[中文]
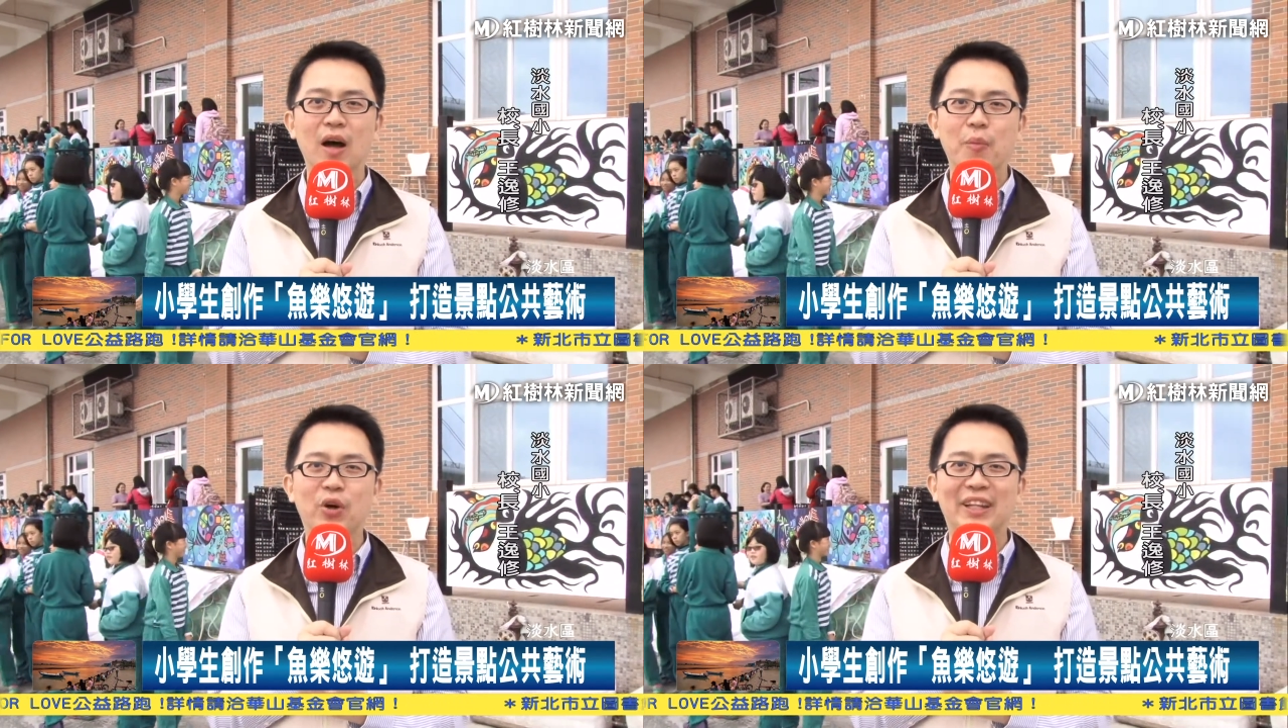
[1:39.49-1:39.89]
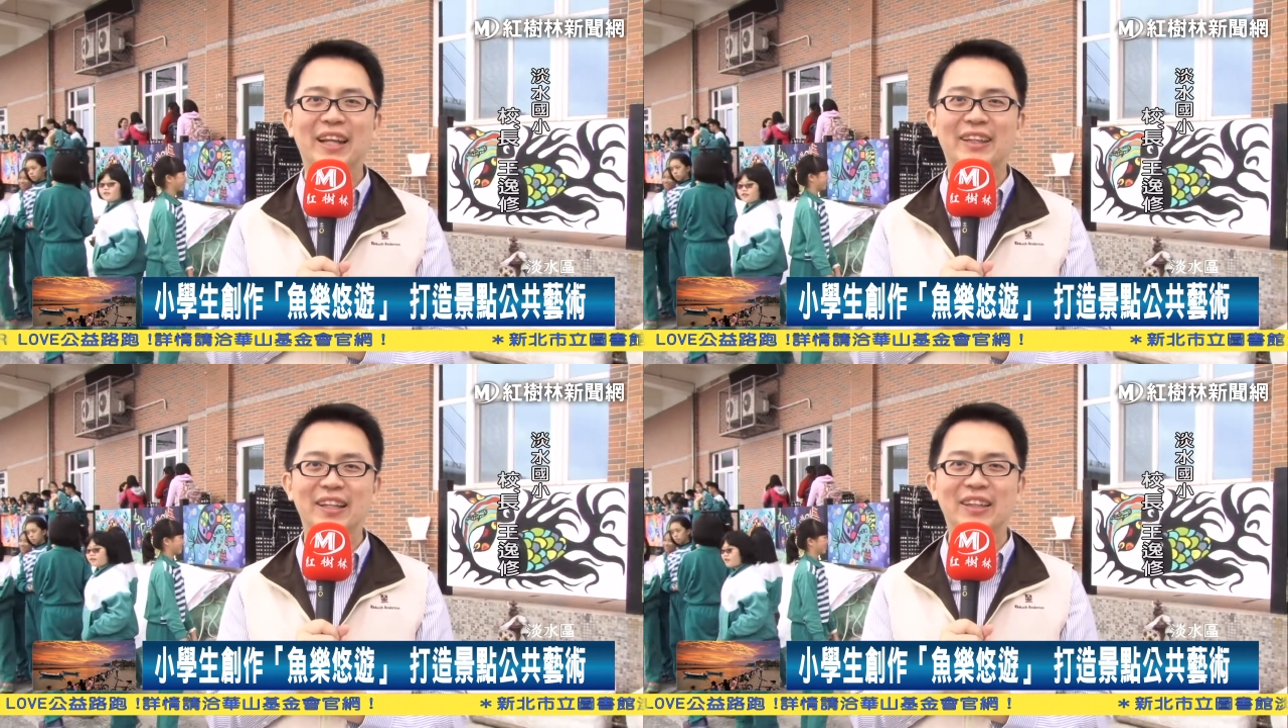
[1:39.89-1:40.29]
莫内
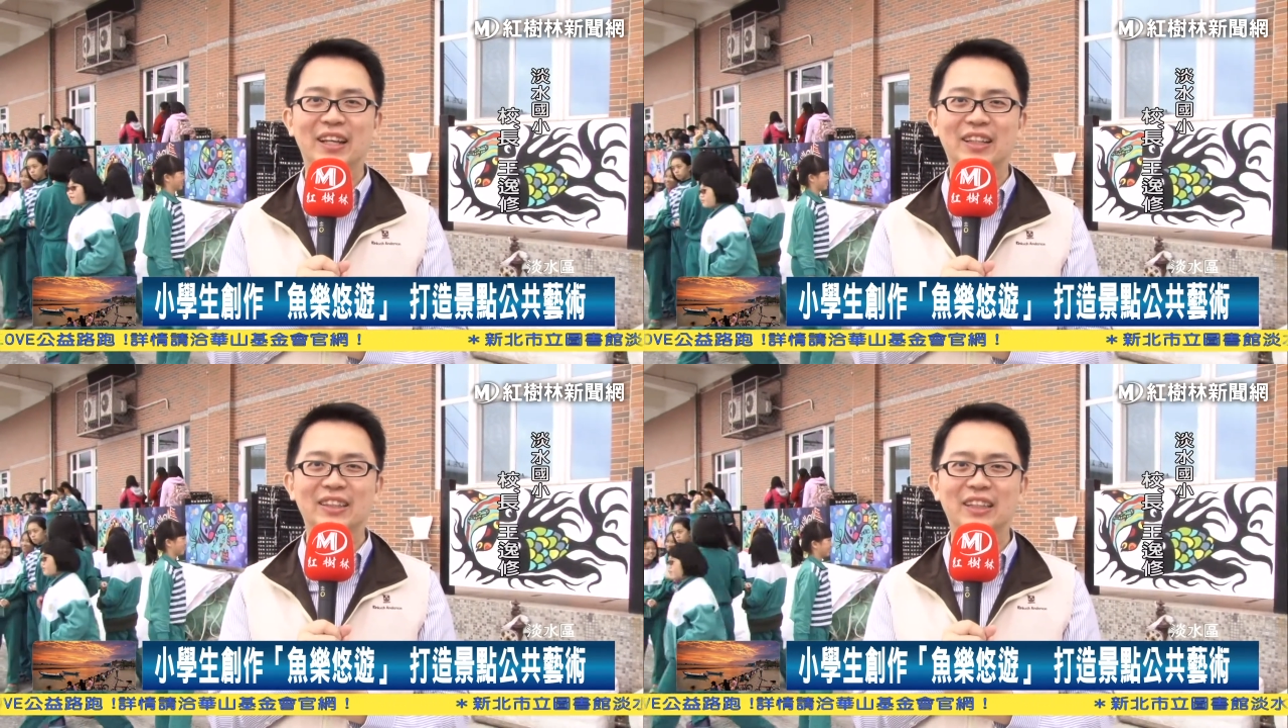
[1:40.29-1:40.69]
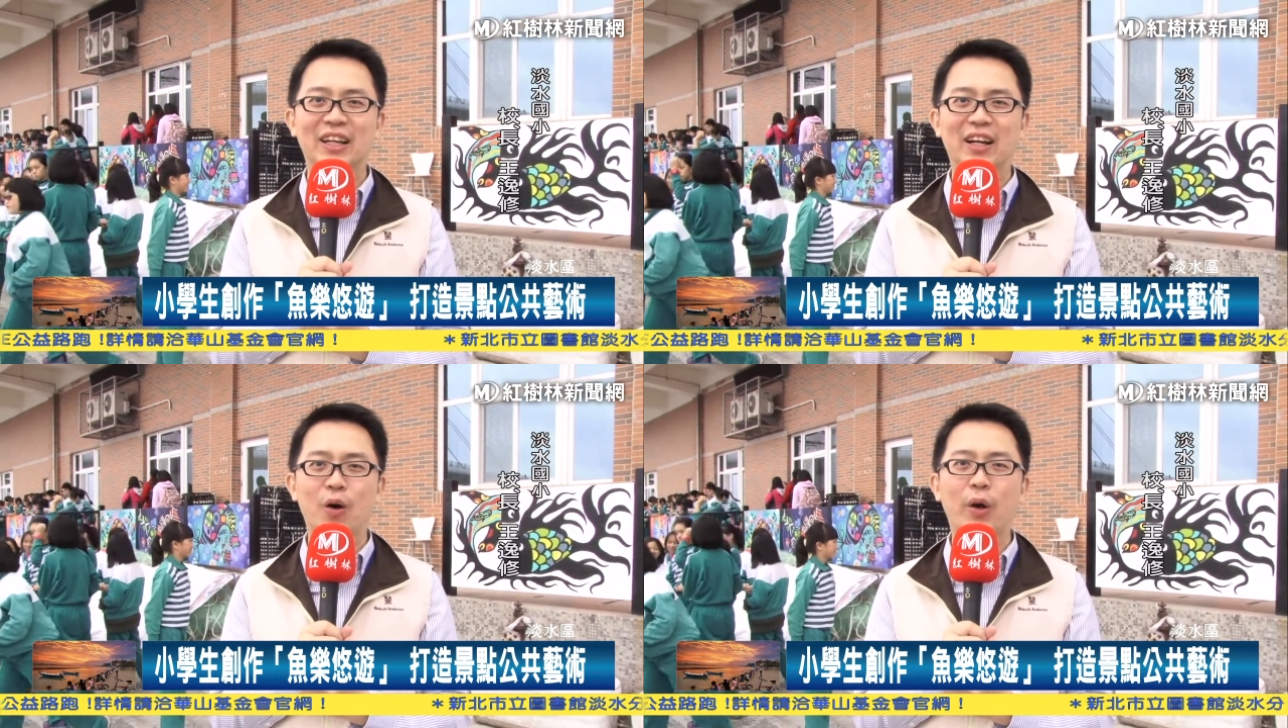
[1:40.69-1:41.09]
等等的这个
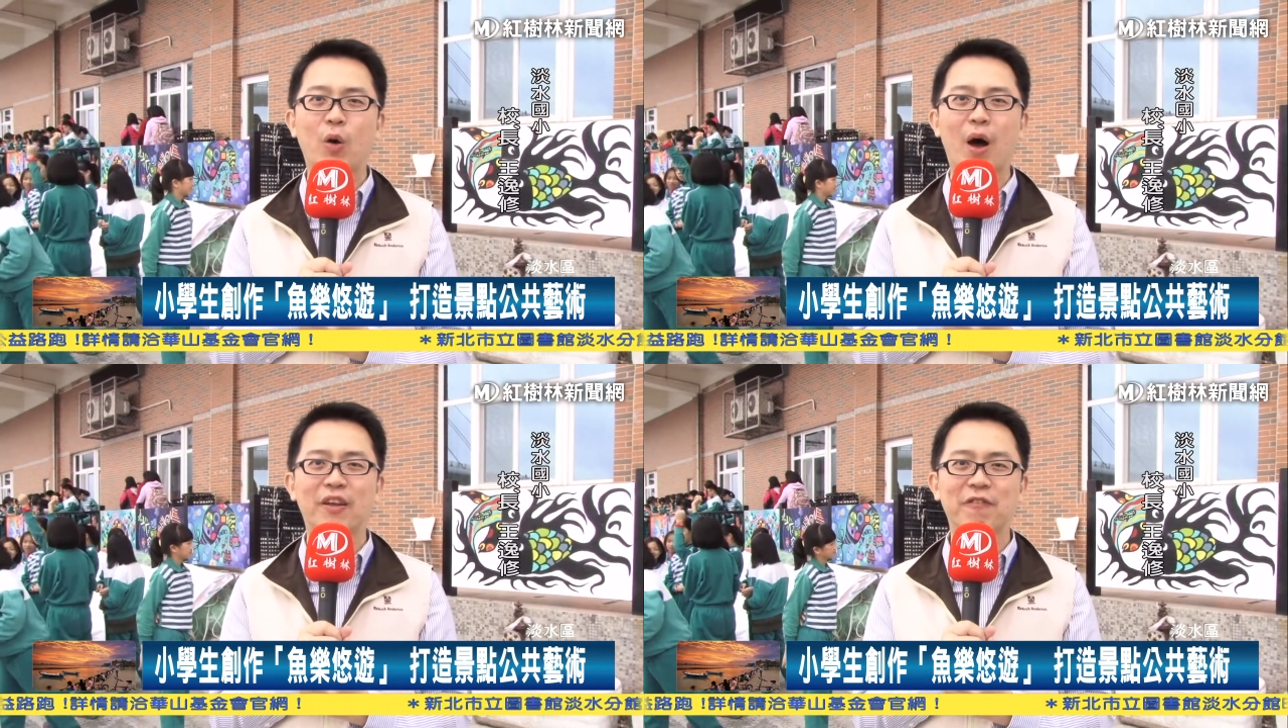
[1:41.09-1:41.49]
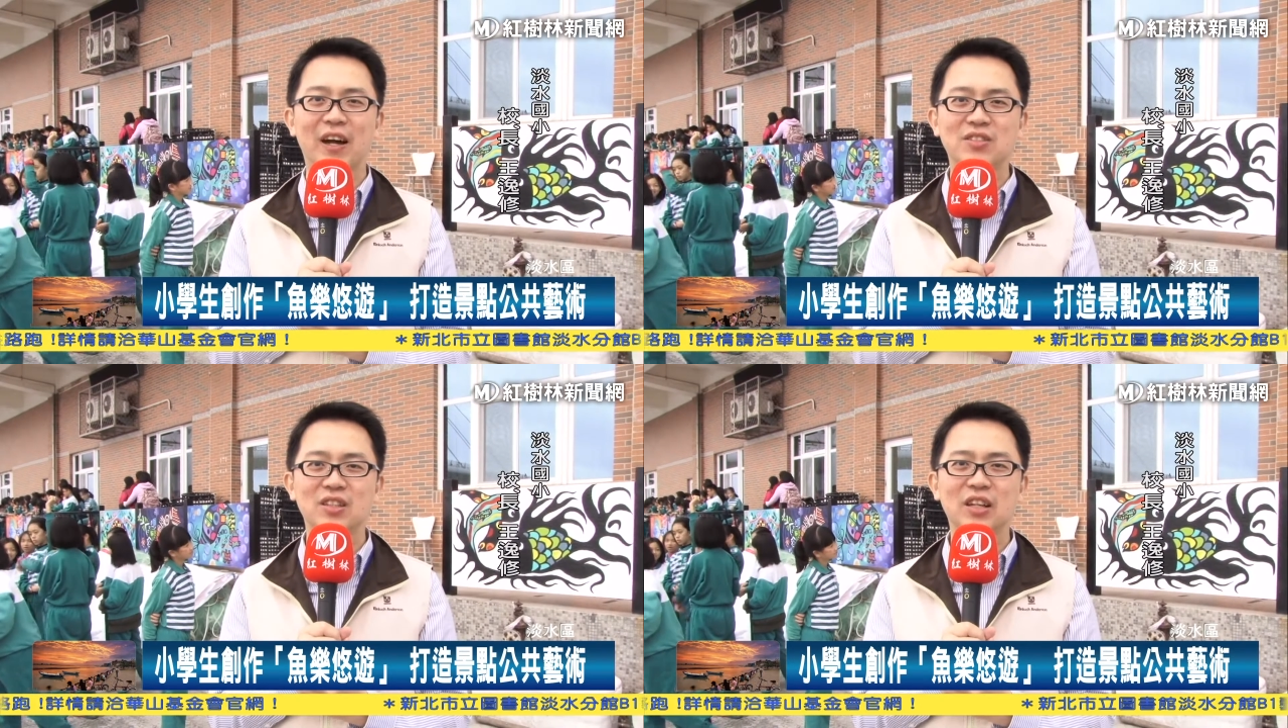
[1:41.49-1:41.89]
呃绘画的
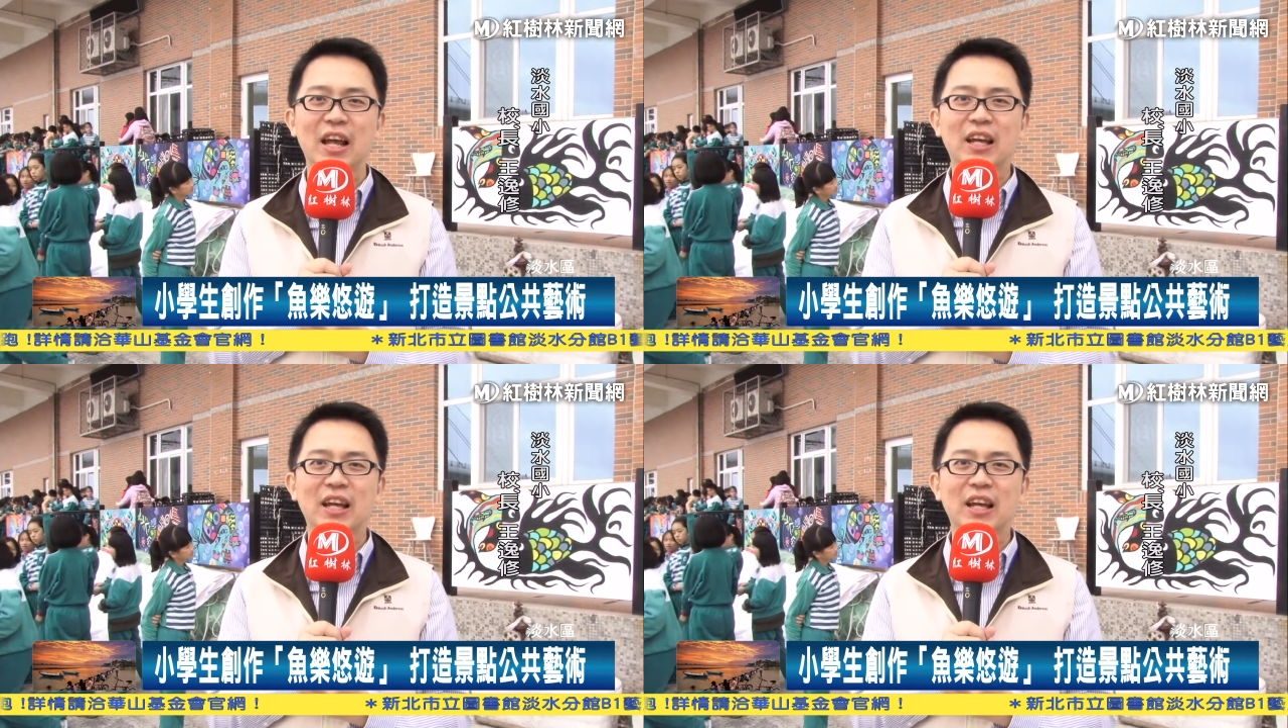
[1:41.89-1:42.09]
方式，